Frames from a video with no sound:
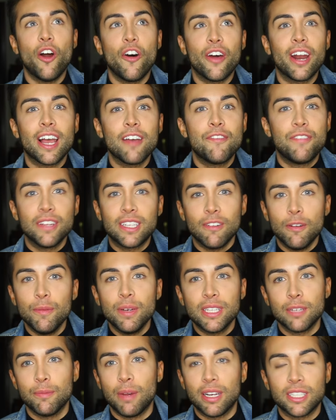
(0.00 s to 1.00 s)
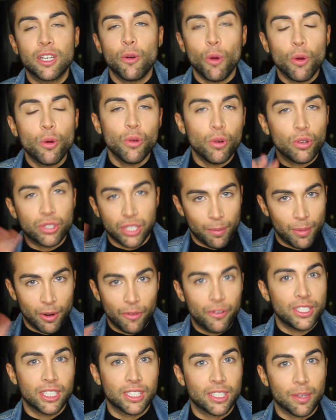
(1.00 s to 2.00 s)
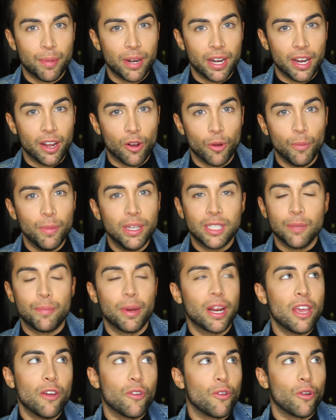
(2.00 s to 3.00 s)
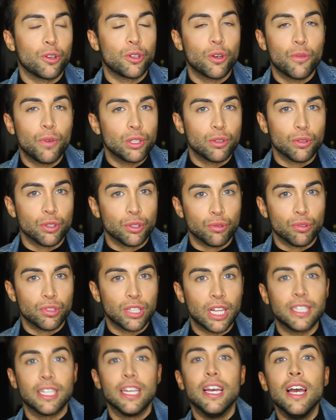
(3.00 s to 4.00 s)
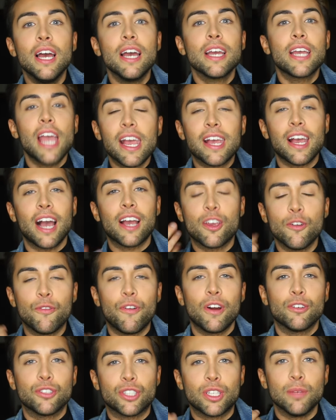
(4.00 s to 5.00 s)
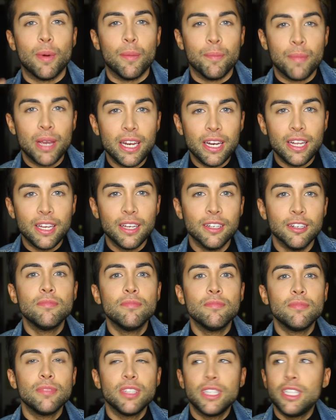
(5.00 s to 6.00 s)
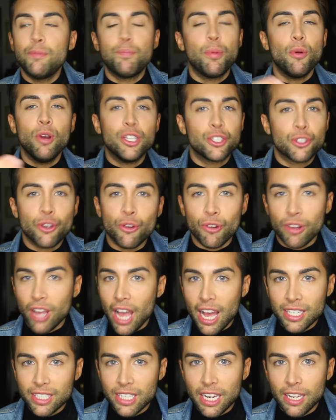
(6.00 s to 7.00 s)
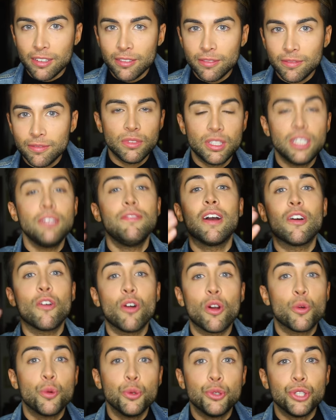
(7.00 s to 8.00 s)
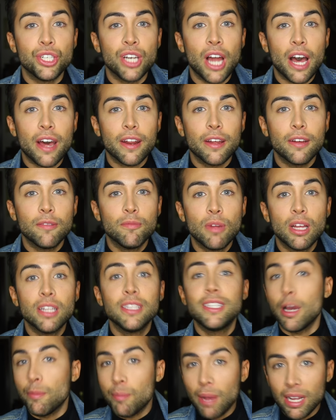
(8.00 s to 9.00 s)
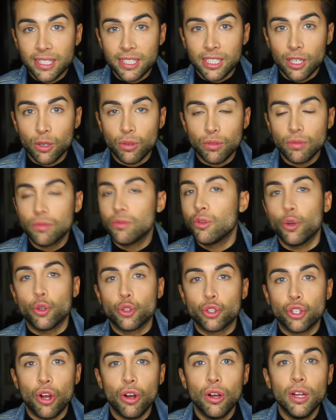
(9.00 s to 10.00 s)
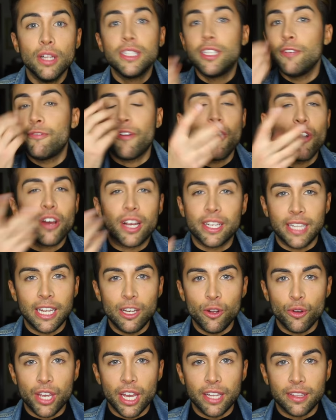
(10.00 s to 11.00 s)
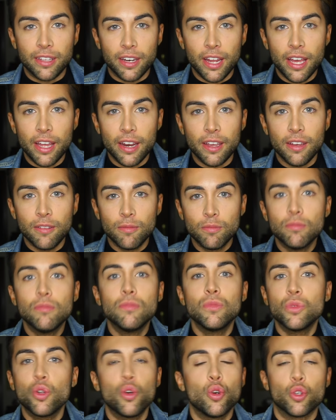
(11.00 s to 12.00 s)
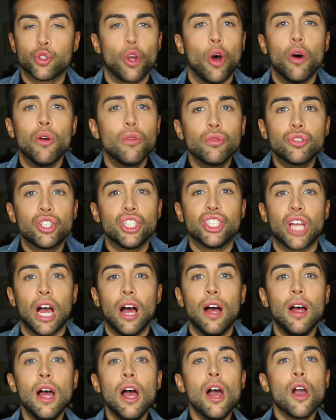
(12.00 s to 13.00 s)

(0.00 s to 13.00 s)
No, raga, effettivamente, ma se qualcuno lo sa, me lo faccia sapere nei commenti perché io non ho trovato risultati. Che cacchio fanno questi bambini? Ti puliscono casa? Ti vengono a cucinare? Ti ammazzano? Non lo so. Ti fanno anche te gli occhietti neri? Non lo so, non si sa.